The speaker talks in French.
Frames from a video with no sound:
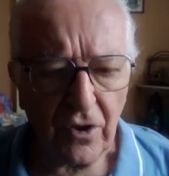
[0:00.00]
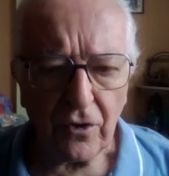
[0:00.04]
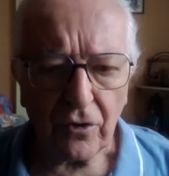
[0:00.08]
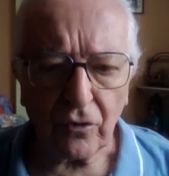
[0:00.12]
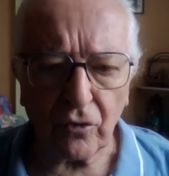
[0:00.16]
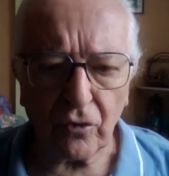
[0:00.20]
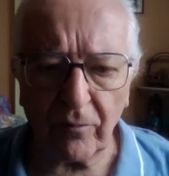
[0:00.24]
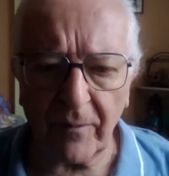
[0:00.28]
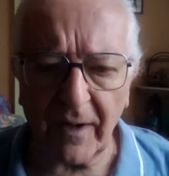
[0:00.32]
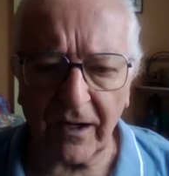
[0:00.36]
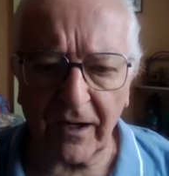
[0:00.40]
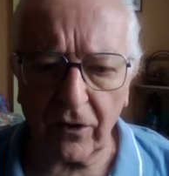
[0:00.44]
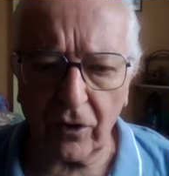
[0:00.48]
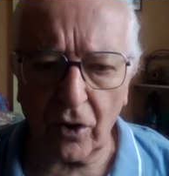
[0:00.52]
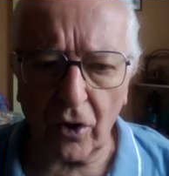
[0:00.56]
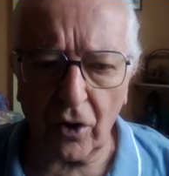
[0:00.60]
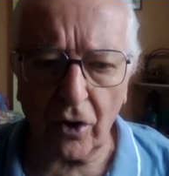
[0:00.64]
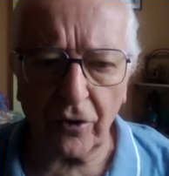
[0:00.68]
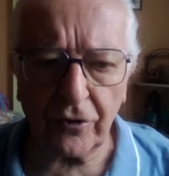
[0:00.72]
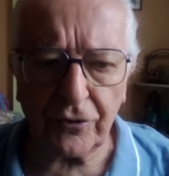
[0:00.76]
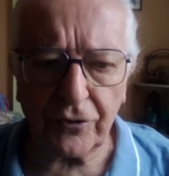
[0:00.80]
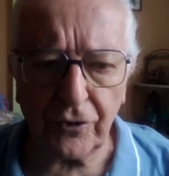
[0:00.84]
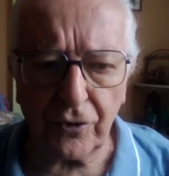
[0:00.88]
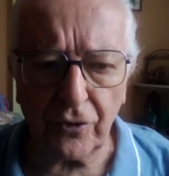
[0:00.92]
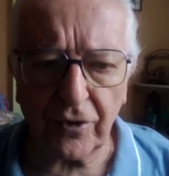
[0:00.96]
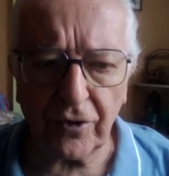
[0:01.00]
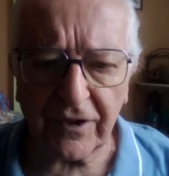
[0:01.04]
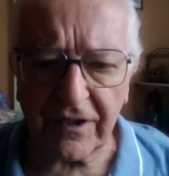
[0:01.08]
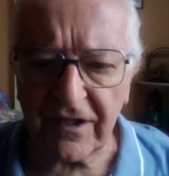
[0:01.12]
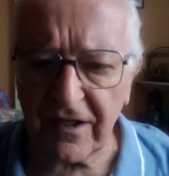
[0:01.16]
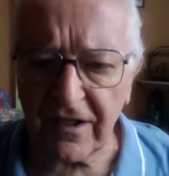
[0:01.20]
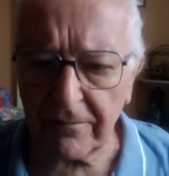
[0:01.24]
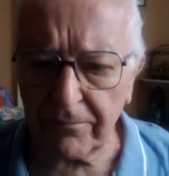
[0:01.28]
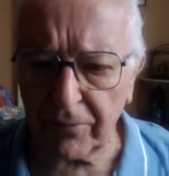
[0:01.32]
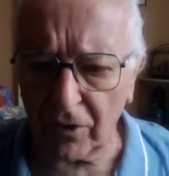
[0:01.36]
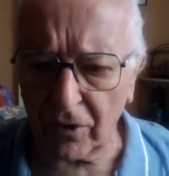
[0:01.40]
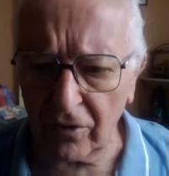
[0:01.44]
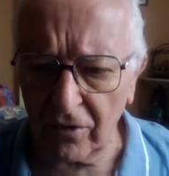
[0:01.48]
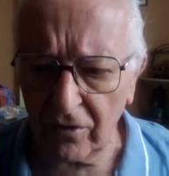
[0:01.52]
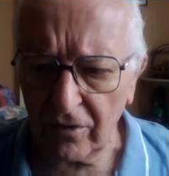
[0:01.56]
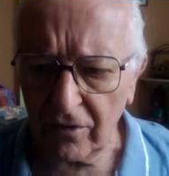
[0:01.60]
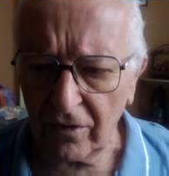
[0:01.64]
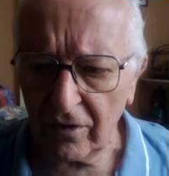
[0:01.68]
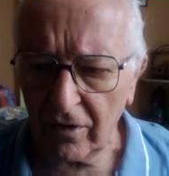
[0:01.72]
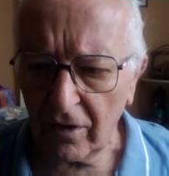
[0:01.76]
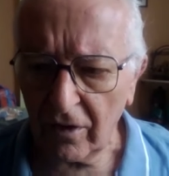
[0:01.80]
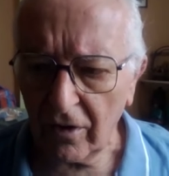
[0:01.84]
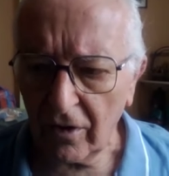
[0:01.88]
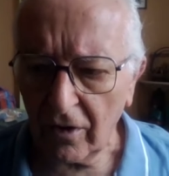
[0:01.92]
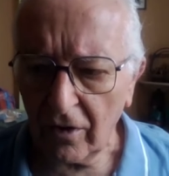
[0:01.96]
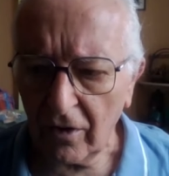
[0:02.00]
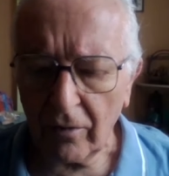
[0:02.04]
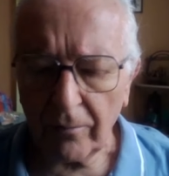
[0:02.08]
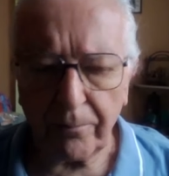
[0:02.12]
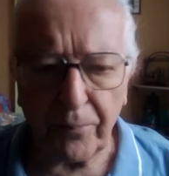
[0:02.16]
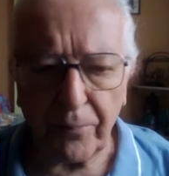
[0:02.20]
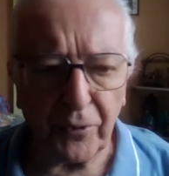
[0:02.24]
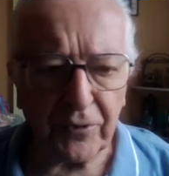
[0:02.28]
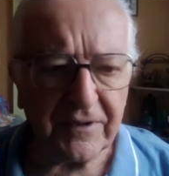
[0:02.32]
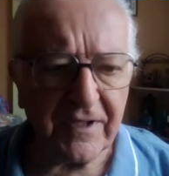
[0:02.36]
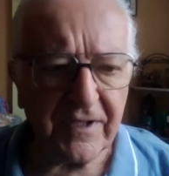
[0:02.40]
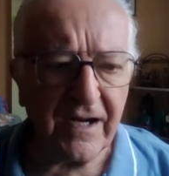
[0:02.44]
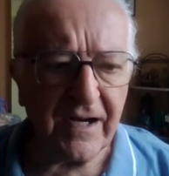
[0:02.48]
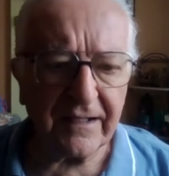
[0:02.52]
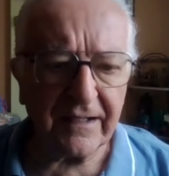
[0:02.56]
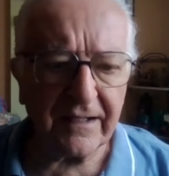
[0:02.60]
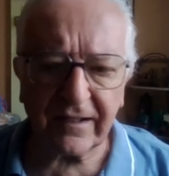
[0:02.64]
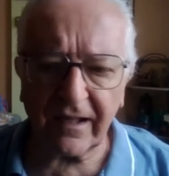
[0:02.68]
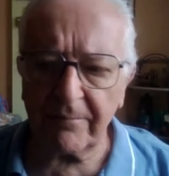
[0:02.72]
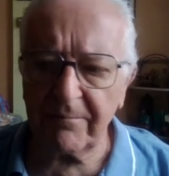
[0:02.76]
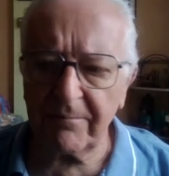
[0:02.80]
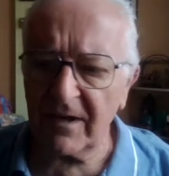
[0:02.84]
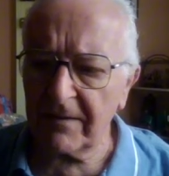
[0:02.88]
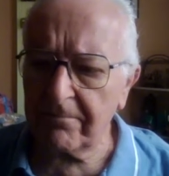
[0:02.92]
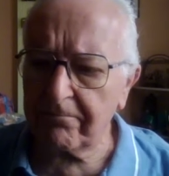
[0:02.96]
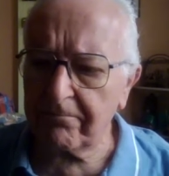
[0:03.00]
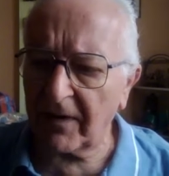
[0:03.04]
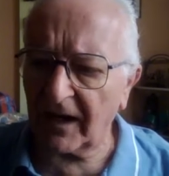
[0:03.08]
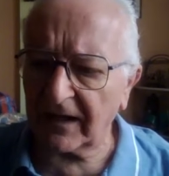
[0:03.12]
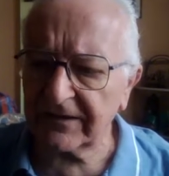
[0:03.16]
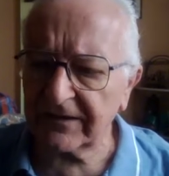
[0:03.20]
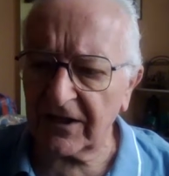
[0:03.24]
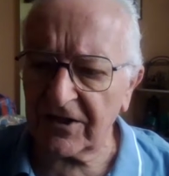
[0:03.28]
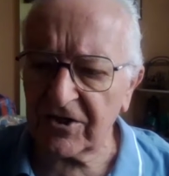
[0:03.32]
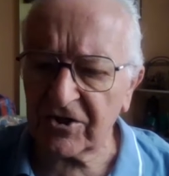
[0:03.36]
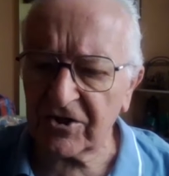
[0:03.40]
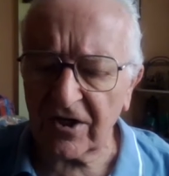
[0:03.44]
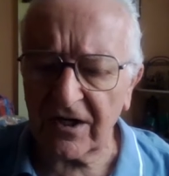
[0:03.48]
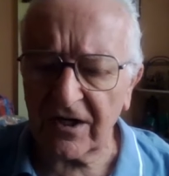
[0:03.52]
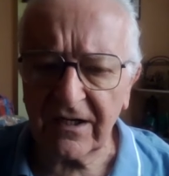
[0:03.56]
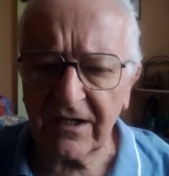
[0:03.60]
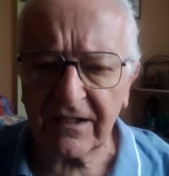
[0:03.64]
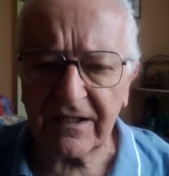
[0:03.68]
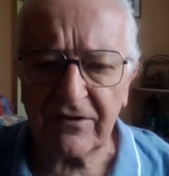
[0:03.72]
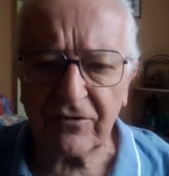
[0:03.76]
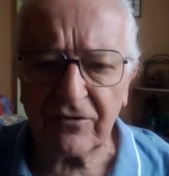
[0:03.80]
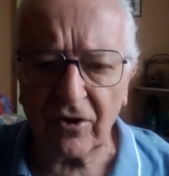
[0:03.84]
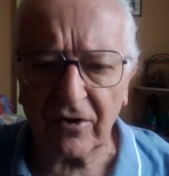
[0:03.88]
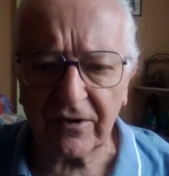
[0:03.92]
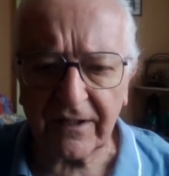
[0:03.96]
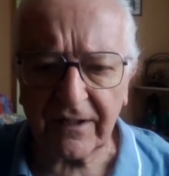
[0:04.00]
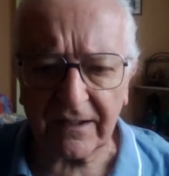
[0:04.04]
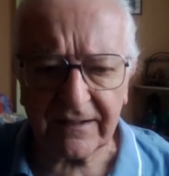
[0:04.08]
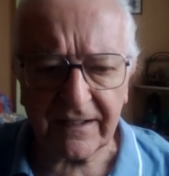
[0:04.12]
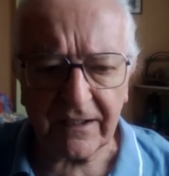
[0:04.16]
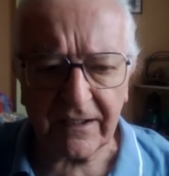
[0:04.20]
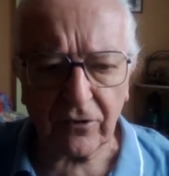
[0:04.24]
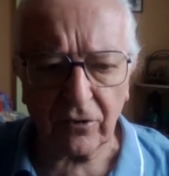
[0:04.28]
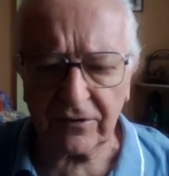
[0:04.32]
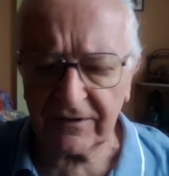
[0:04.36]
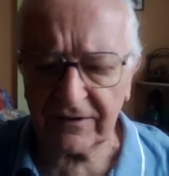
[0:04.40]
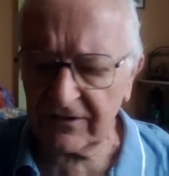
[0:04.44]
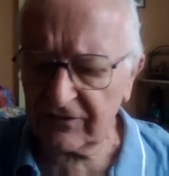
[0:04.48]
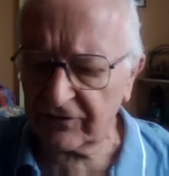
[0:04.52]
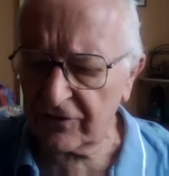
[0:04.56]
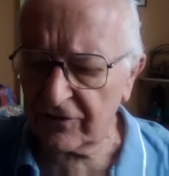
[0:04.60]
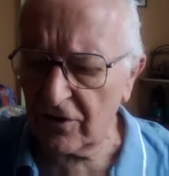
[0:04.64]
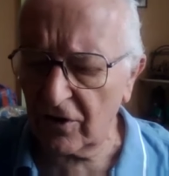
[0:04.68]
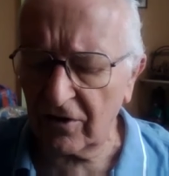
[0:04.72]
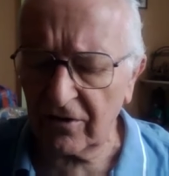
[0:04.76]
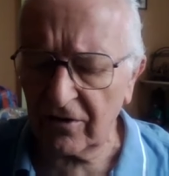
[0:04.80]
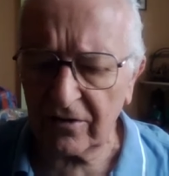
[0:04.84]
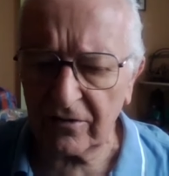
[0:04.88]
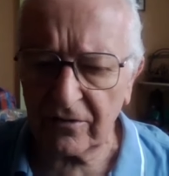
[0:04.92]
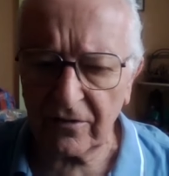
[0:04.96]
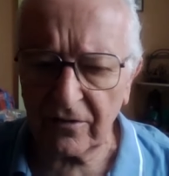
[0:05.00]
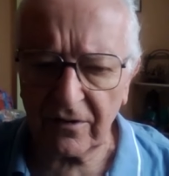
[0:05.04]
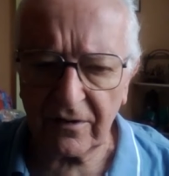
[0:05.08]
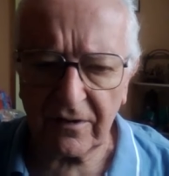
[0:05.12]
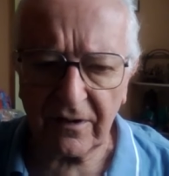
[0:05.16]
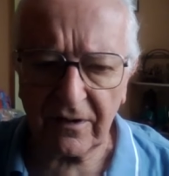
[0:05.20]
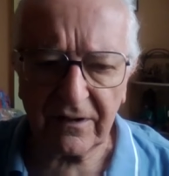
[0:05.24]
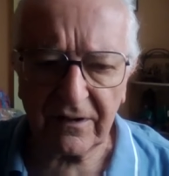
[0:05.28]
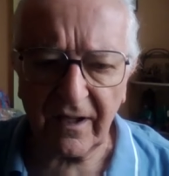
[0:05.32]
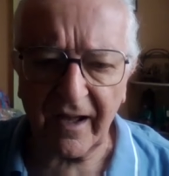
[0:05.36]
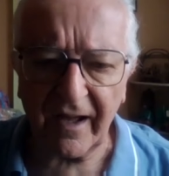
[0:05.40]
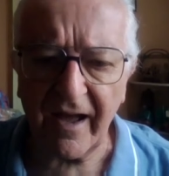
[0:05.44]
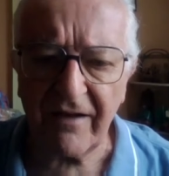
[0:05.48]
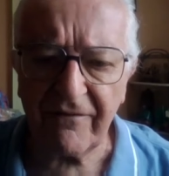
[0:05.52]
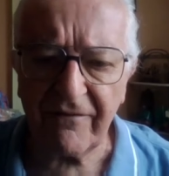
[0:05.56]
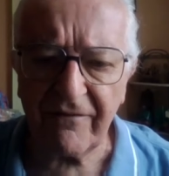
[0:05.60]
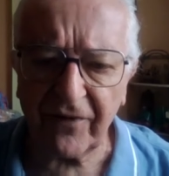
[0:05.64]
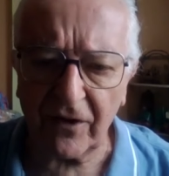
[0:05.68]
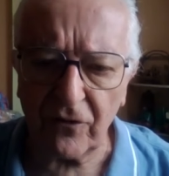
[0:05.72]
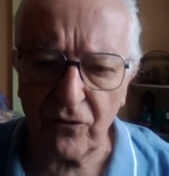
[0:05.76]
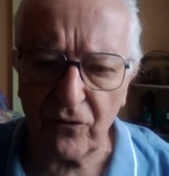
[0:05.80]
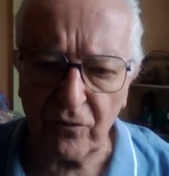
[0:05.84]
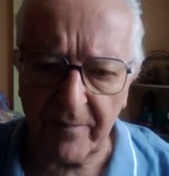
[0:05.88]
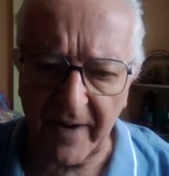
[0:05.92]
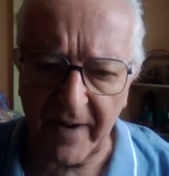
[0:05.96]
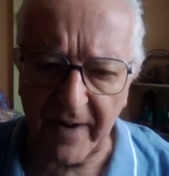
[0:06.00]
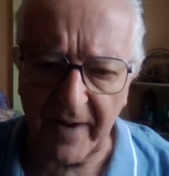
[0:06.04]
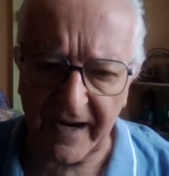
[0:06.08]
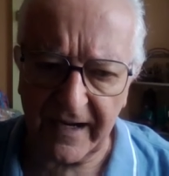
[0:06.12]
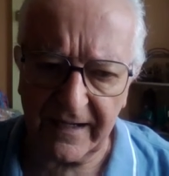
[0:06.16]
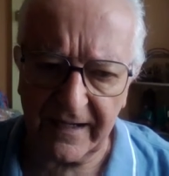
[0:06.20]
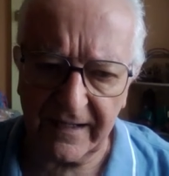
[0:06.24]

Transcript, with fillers: Comment un Dieu qui est bon peut-il être aimé par des gens qui sont dans des conditions infrahumaine.